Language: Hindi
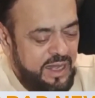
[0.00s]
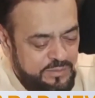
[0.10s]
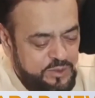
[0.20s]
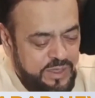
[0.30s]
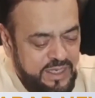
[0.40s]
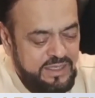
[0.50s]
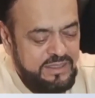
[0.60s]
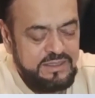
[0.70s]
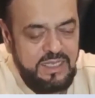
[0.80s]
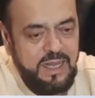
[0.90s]
आप जो है
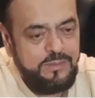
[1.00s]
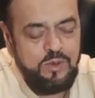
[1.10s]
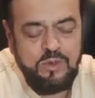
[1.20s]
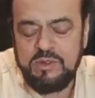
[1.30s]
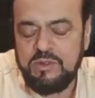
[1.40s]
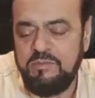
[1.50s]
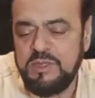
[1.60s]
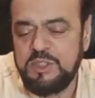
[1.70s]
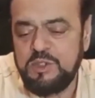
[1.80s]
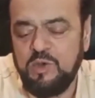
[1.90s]
आपको
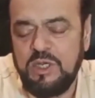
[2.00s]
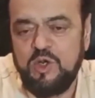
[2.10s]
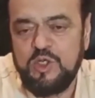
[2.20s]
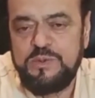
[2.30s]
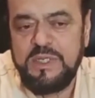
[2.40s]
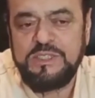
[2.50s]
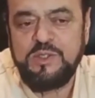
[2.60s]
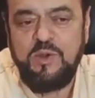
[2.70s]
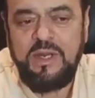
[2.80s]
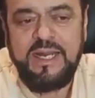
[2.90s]
मस्जिदों के लाउड स्पीकर
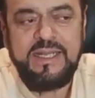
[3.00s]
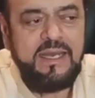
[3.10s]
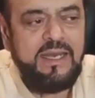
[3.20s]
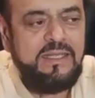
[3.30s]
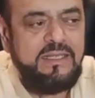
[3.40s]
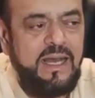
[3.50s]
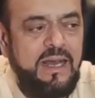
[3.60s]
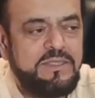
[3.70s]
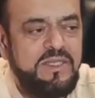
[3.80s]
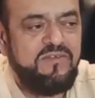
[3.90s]
से कोई लेना देना नहीं है
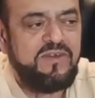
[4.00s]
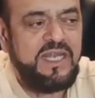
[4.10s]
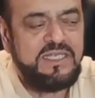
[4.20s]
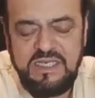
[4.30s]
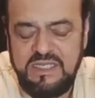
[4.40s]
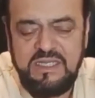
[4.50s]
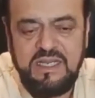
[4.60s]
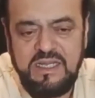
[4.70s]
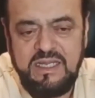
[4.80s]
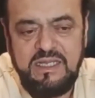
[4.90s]
आप सिर्फ राजनीति
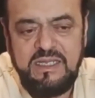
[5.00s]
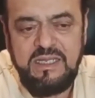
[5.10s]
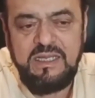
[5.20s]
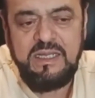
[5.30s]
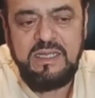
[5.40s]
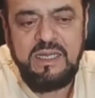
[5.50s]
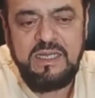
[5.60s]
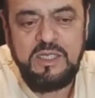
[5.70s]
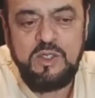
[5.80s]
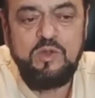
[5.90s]
करके
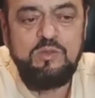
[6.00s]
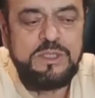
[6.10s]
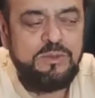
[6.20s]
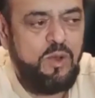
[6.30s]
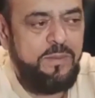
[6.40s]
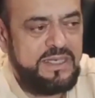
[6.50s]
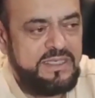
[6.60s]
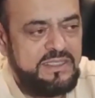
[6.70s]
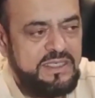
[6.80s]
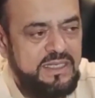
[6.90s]
हिंदू मुस्लिम को
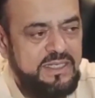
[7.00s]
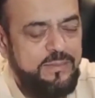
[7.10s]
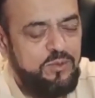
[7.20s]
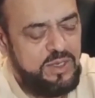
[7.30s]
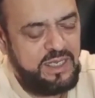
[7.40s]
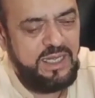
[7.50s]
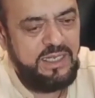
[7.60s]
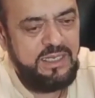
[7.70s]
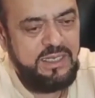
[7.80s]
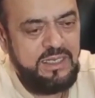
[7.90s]
बांटना चाहते हैं आपको लगा
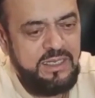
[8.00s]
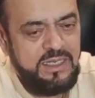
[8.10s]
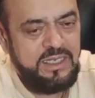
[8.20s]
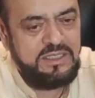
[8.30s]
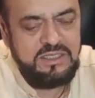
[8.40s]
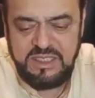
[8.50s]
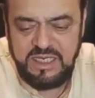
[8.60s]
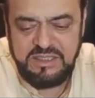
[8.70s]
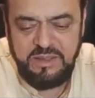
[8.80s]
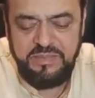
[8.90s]
कि जिस
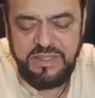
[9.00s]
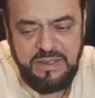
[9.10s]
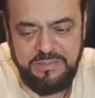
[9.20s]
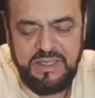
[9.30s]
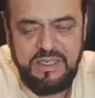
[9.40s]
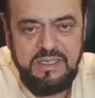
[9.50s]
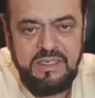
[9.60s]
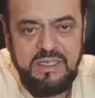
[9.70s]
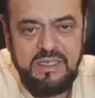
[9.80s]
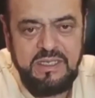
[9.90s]
तरह से बीजेपी
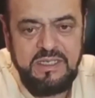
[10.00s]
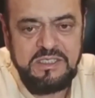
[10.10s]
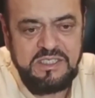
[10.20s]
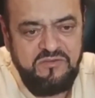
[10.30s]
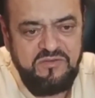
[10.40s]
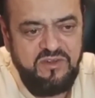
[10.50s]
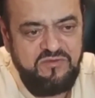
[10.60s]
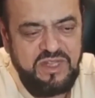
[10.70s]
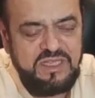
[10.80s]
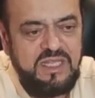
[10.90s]
सिर्फ
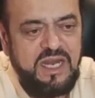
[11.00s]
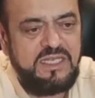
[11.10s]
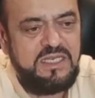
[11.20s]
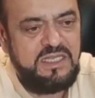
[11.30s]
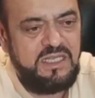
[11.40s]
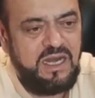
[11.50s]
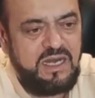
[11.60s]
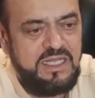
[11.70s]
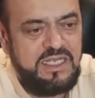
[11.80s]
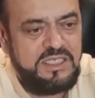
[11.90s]
नफरत की राजनीति कर
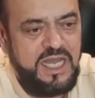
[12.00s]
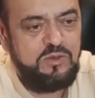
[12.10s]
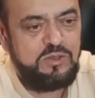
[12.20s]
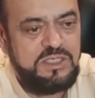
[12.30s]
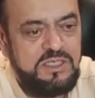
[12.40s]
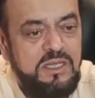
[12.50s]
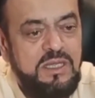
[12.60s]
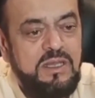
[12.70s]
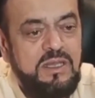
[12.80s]
रही है शायद उसी